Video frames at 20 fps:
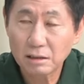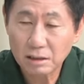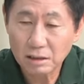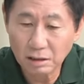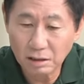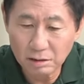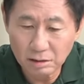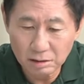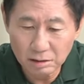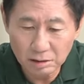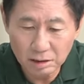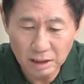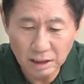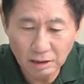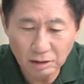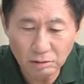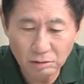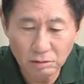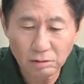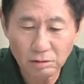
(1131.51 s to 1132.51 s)

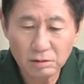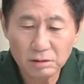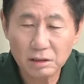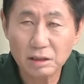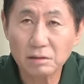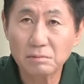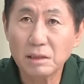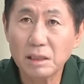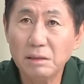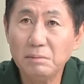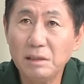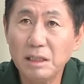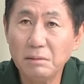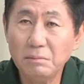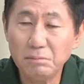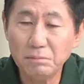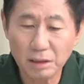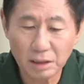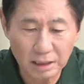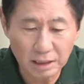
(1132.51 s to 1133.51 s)
여연영이라고 지금 이미
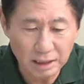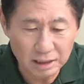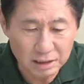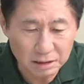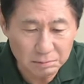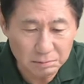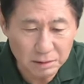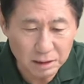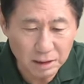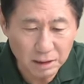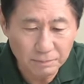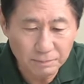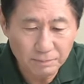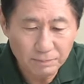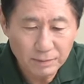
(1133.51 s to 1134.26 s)
임명해놨습니다.